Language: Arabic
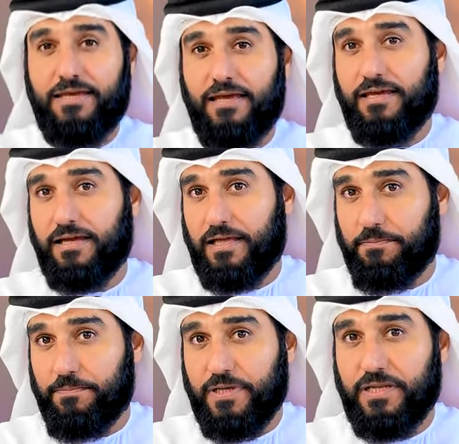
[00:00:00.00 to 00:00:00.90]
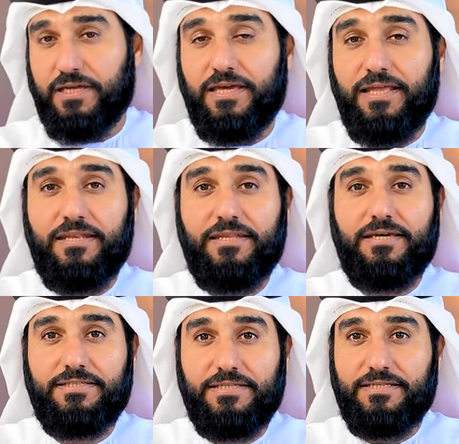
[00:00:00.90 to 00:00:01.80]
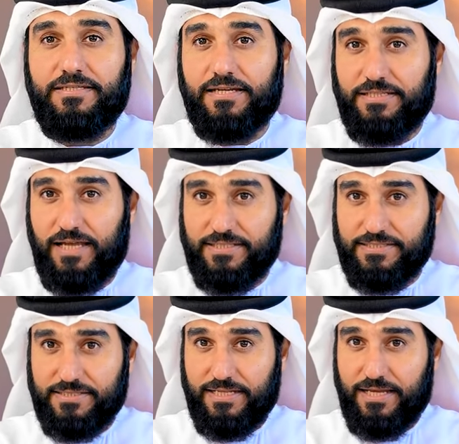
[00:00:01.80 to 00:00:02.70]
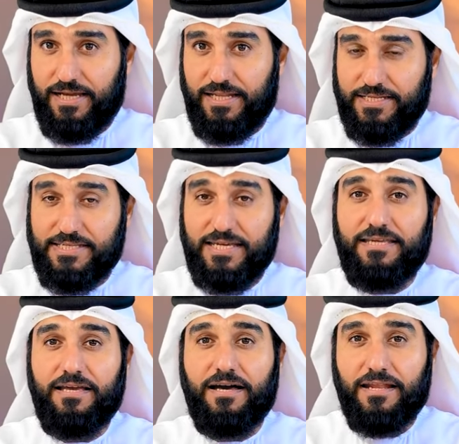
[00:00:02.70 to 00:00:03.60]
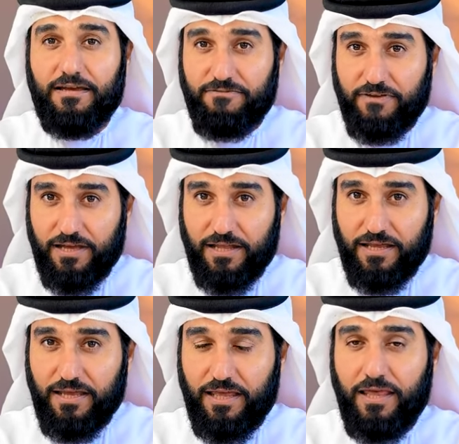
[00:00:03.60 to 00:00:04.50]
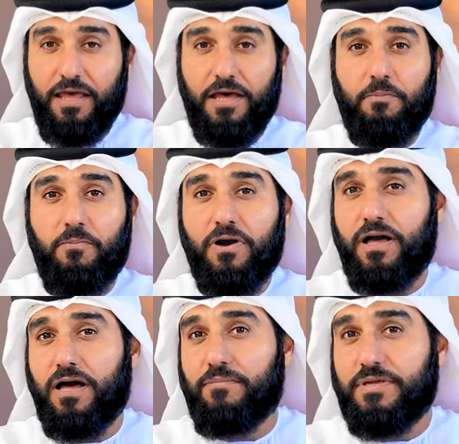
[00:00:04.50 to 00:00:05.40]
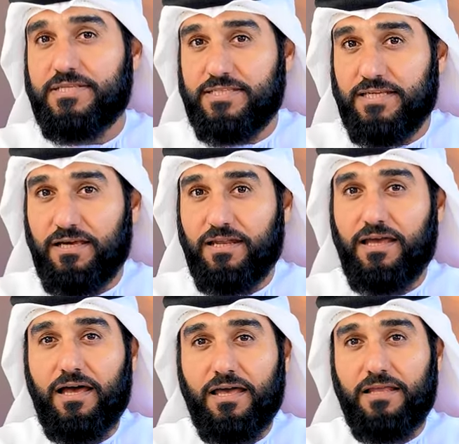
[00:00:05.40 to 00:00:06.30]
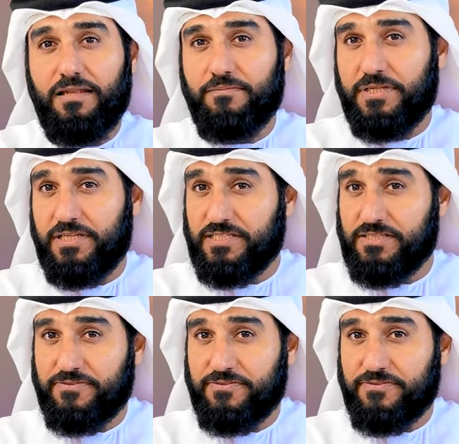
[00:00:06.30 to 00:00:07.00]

جاي أخبرك أنه تقدر تحصل على سيارة فارهة مقابل سعر أقل من نصف